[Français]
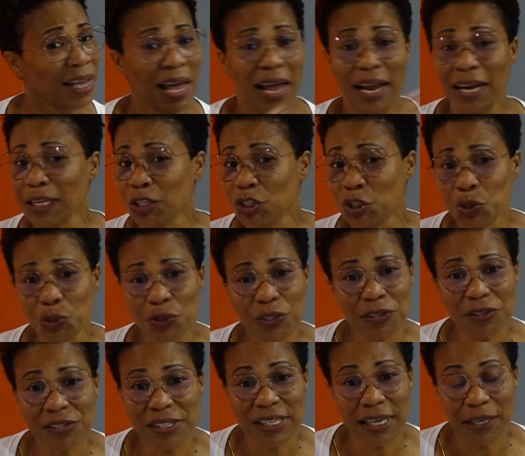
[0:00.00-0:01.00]
Les choses
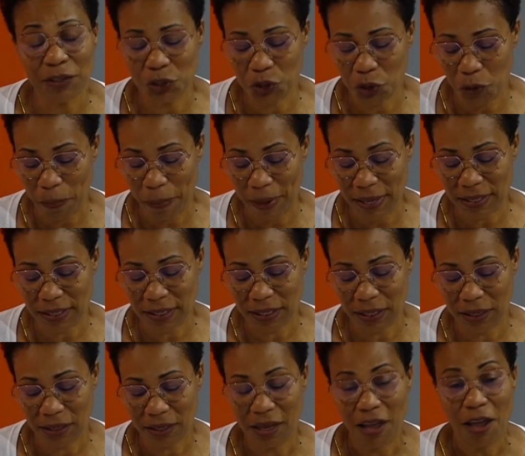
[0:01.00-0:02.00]
anciennes sont
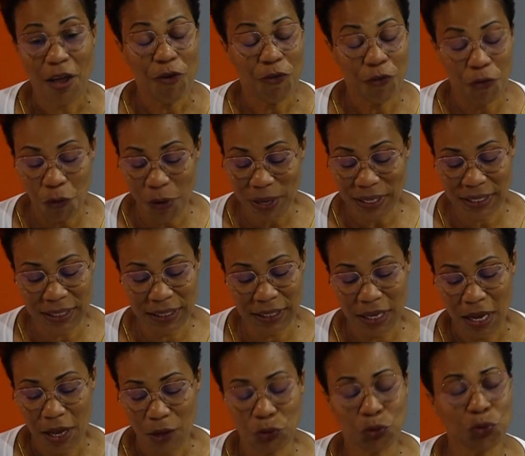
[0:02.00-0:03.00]
passées. Voici,
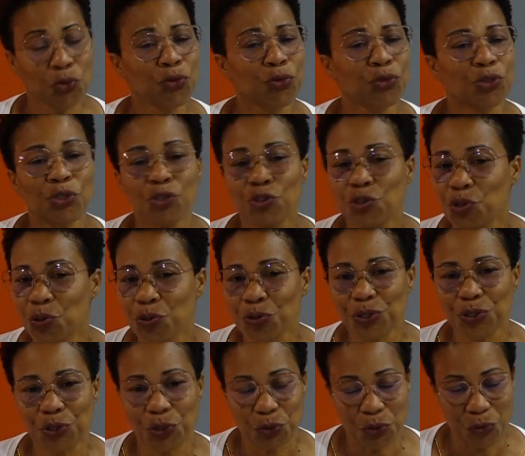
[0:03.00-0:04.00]
toutes choses
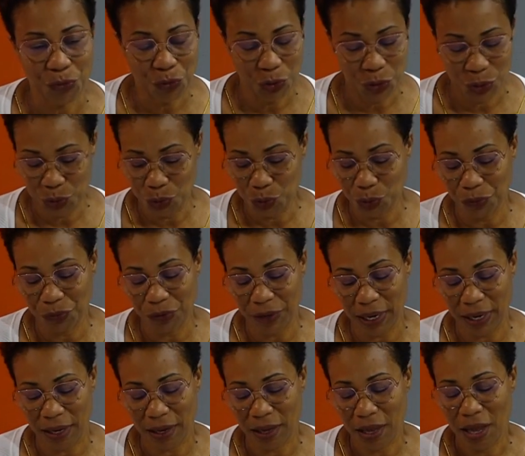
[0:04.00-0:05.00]
sont devenues nouvelles.